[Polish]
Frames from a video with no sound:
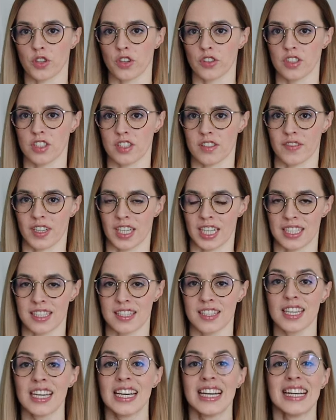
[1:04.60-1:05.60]
koniec
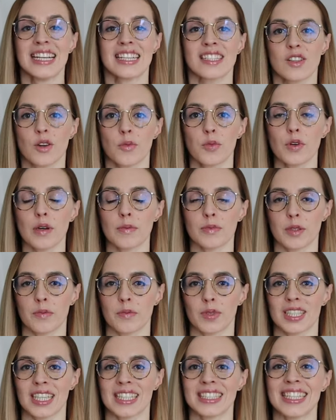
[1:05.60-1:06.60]
wakacji zrobiłam
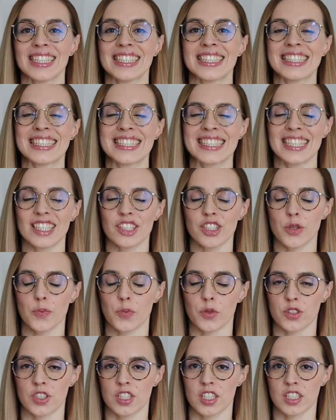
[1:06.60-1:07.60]
nam badania i chcę się
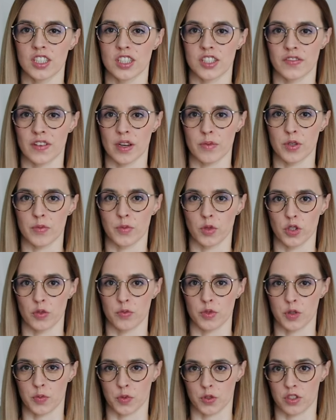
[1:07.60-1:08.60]
podzielić z Wami
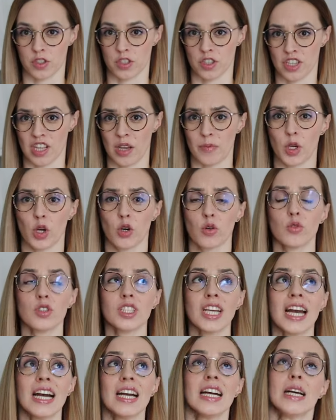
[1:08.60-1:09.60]
moimi spostrzeżeniami.
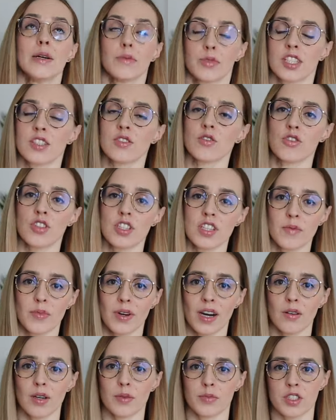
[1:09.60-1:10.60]
Ogólnie przez to, że nie
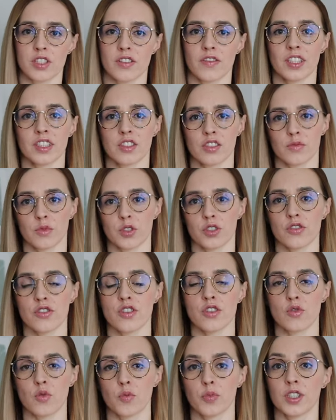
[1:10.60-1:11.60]
brałam przez 2-3
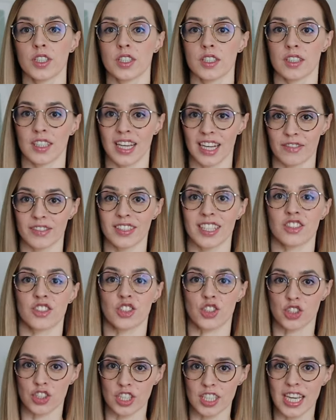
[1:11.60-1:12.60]
miesiące supli, jak widać,
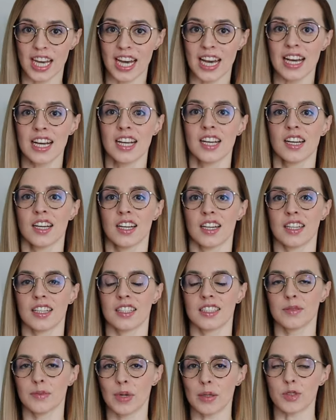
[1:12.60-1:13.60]
żyję
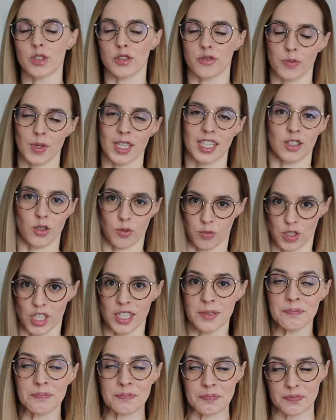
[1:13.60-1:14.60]
e, i mam się w miarę dobrze.